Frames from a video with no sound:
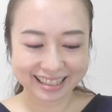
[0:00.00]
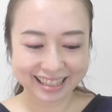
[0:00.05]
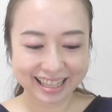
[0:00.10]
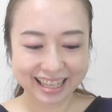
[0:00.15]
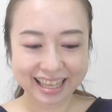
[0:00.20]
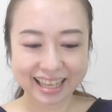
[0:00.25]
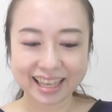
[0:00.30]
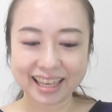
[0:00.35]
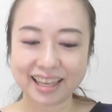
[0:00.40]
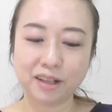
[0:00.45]

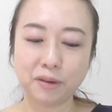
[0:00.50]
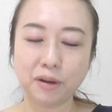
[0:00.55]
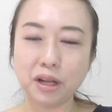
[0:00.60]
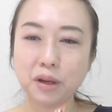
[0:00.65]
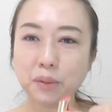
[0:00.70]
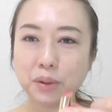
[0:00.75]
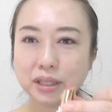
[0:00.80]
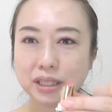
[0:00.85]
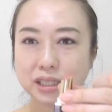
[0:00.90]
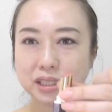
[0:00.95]
で、こ
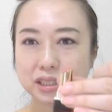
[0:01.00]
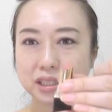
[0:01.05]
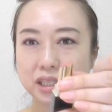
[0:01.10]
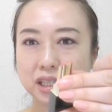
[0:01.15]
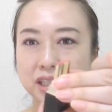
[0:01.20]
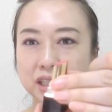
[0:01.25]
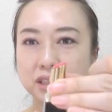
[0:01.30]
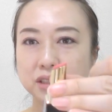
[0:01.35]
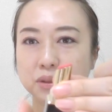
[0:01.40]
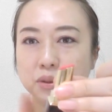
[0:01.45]
れはです
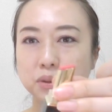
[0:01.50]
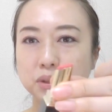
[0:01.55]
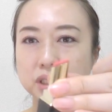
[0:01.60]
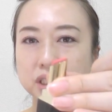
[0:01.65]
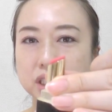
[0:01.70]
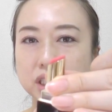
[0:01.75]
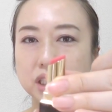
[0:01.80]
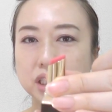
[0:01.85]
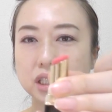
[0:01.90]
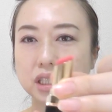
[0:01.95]
ね、少
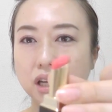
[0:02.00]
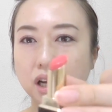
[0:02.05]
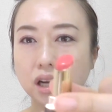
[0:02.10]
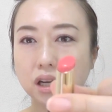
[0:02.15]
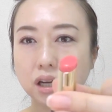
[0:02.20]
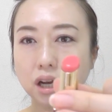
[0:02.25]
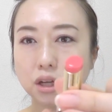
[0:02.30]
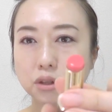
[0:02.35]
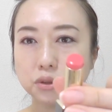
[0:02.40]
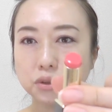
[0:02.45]
し
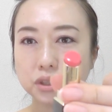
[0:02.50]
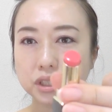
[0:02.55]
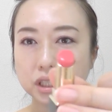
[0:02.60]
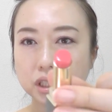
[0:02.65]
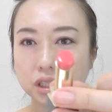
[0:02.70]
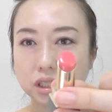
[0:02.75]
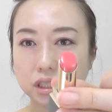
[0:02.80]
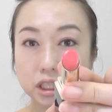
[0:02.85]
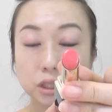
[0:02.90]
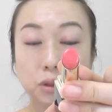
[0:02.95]
明る
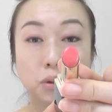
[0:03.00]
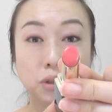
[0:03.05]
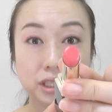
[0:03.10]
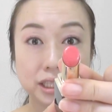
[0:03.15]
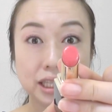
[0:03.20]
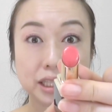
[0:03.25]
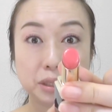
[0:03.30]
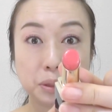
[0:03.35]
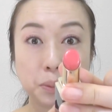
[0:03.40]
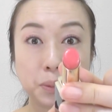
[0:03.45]
い色に
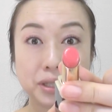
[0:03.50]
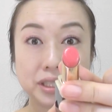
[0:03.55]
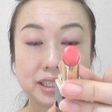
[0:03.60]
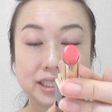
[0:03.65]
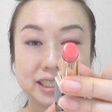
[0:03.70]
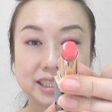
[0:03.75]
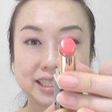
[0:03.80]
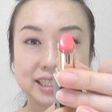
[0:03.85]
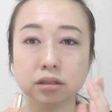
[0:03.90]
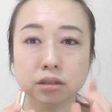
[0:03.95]
なって
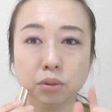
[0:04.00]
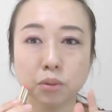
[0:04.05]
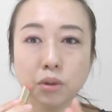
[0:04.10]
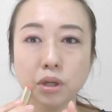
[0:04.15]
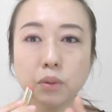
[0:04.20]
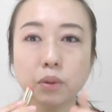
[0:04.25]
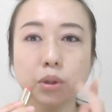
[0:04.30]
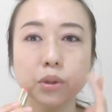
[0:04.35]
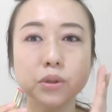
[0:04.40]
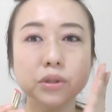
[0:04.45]
ます。で、こ
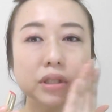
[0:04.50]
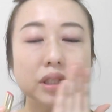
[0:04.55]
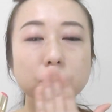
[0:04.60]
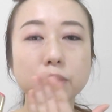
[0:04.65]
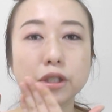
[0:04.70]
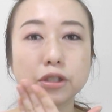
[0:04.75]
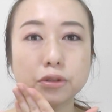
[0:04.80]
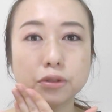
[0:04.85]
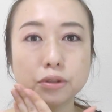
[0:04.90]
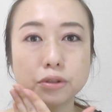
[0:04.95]
れは
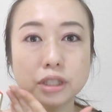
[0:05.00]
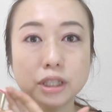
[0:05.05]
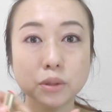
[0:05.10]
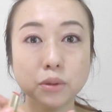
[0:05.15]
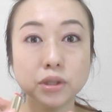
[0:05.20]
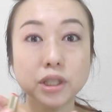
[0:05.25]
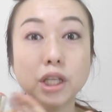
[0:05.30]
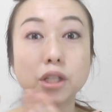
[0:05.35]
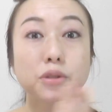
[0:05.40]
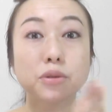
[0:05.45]
唇に
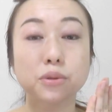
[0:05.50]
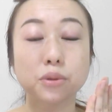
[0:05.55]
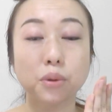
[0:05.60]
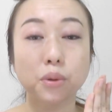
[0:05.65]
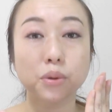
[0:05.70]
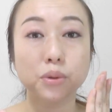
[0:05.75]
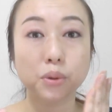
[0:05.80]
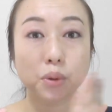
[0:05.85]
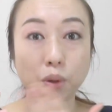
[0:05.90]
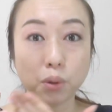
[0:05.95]
のせる
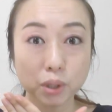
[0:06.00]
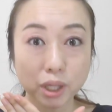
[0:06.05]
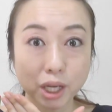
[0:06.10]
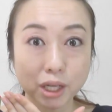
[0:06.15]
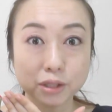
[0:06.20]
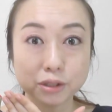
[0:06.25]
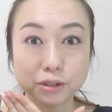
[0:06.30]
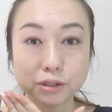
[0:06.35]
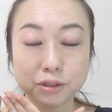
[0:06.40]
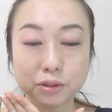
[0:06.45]
ととろ
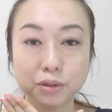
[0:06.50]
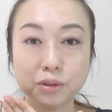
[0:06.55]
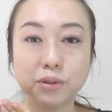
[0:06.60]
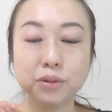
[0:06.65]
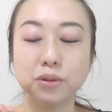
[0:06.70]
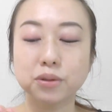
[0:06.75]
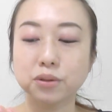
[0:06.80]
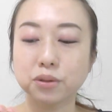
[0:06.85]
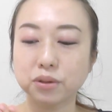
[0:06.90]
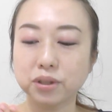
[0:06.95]
けるという
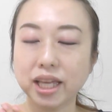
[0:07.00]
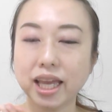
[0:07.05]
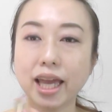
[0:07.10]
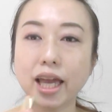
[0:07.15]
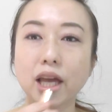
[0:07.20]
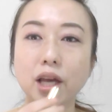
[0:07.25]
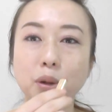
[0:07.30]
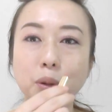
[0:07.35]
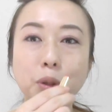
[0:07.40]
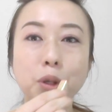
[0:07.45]
こと
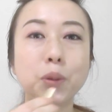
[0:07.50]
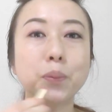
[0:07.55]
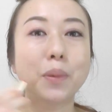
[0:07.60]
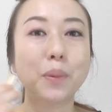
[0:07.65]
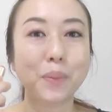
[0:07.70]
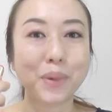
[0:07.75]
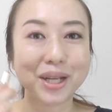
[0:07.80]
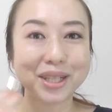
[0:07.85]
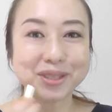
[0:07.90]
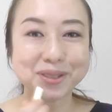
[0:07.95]
で、このま
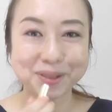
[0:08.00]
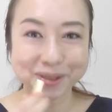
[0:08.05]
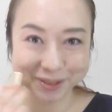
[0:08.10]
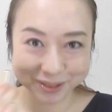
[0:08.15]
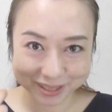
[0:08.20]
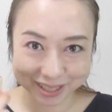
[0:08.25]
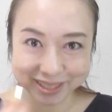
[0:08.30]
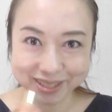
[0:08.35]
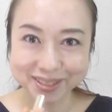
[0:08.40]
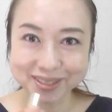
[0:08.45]
ま
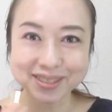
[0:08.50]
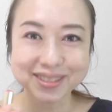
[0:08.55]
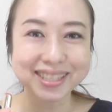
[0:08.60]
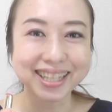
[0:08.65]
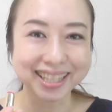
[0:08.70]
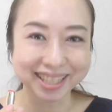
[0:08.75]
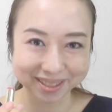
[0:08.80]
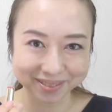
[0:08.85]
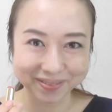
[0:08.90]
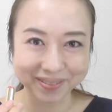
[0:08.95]
直接塗っ
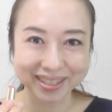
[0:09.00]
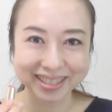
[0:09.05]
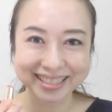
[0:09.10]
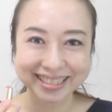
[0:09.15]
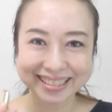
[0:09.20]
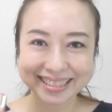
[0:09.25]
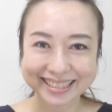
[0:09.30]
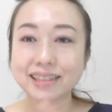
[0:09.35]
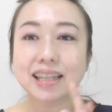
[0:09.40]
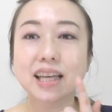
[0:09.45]
ていきま
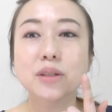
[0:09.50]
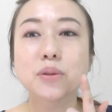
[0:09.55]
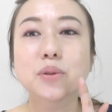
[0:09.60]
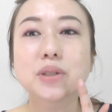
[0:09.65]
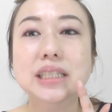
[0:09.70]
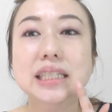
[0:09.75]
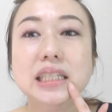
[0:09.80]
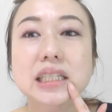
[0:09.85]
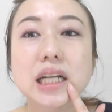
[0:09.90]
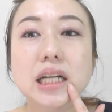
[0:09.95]
す。で、あの、
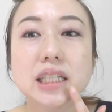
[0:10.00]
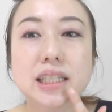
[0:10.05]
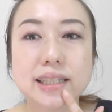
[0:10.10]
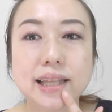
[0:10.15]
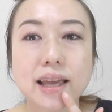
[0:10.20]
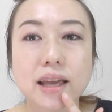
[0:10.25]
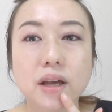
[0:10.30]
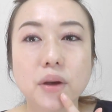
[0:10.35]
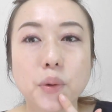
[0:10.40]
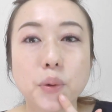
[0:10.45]
しっかり
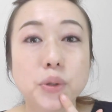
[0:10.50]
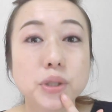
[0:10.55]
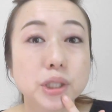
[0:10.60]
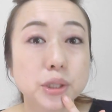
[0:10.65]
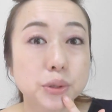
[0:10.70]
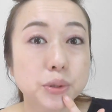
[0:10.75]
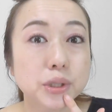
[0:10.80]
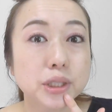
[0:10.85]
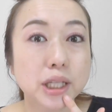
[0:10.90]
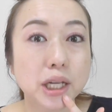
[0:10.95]
ね、保
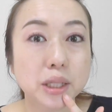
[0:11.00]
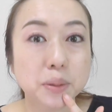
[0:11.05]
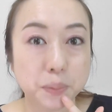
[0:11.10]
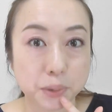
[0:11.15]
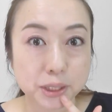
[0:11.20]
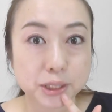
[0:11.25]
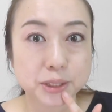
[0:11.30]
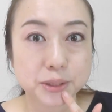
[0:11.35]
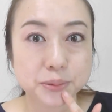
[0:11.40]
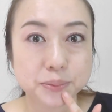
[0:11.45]
湿してあり
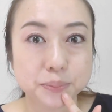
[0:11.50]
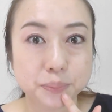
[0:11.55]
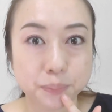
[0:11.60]
ます。